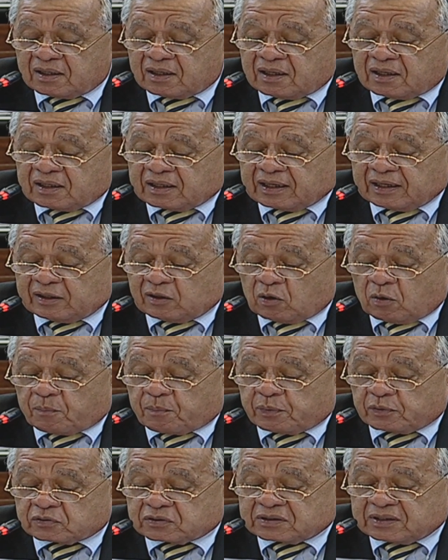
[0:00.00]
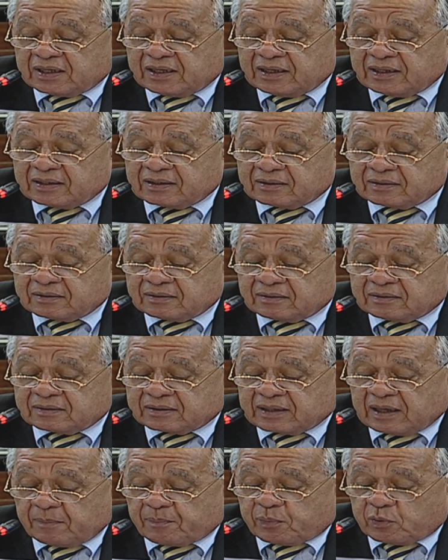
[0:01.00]
que no poseen
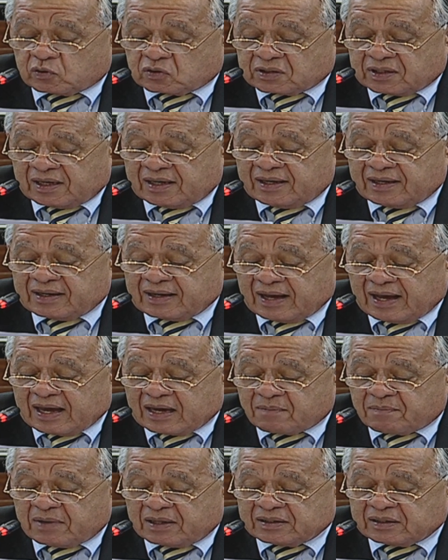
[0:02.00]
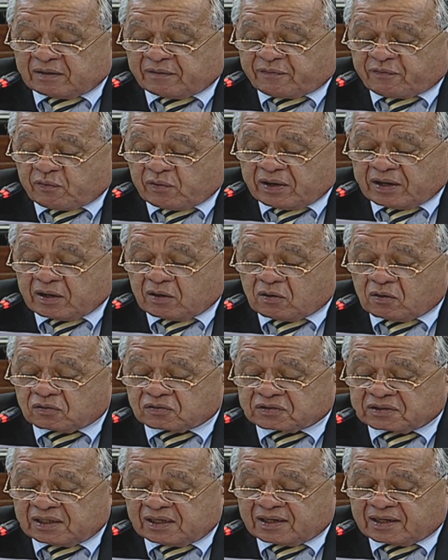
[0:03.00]
que poseen armas de fuego
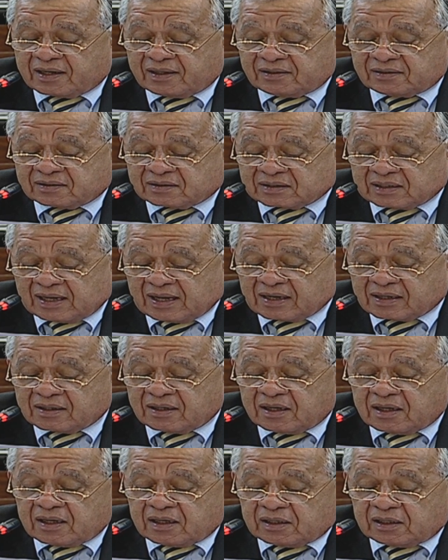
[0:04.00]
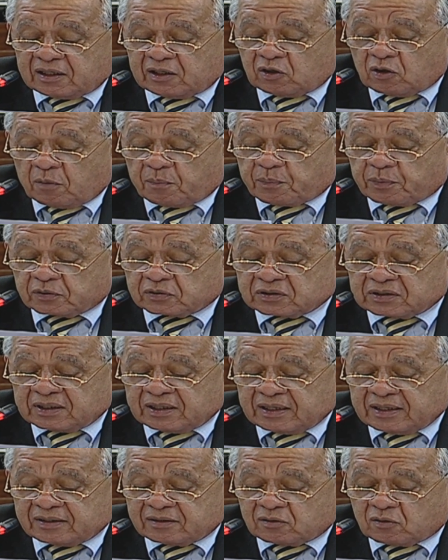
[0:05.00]
sin registrar y no
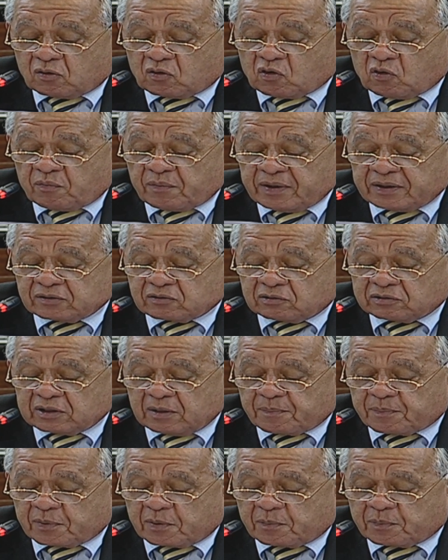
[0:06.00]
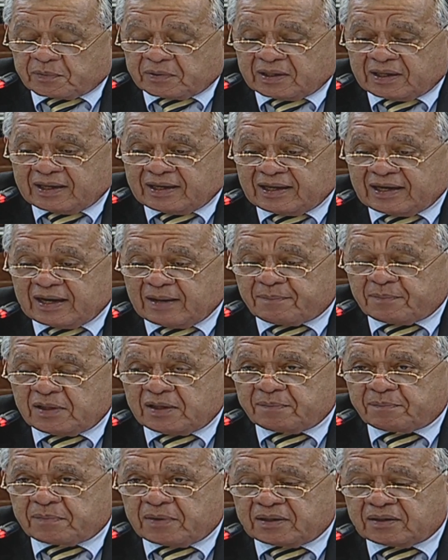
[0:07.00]
poseen documentos de propiedad en la
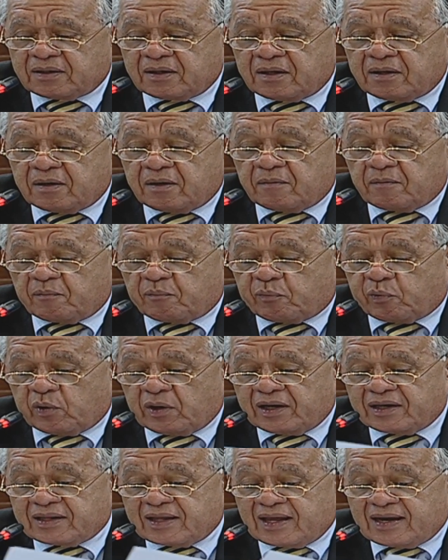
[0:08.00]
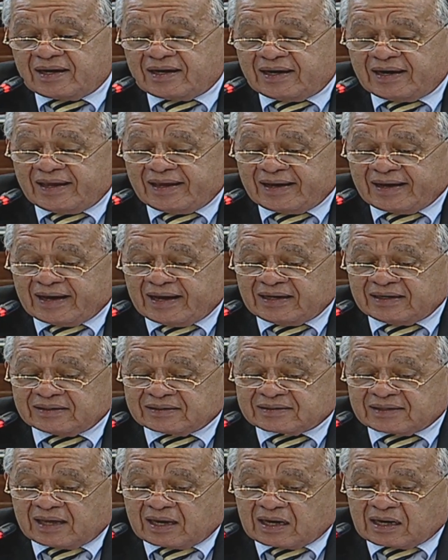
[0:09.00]
misma puedan
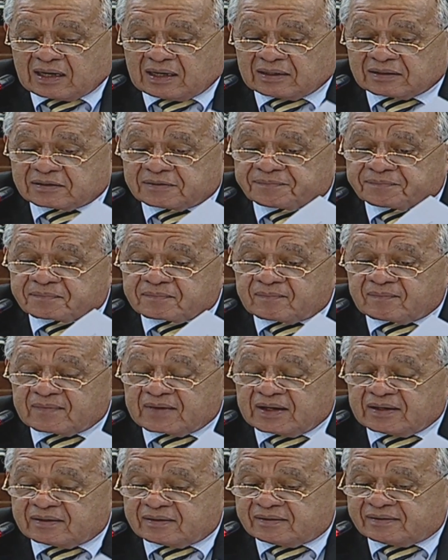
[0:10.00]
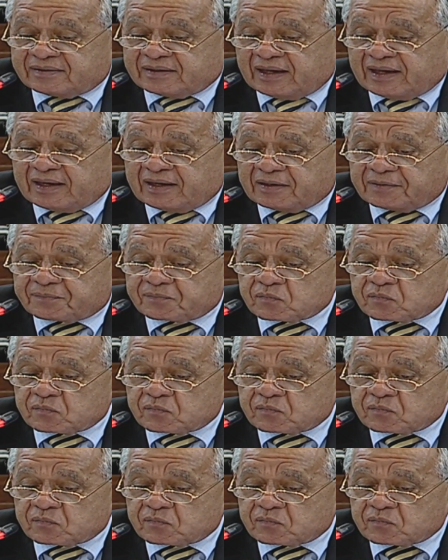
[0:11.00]
legalizarlas. D.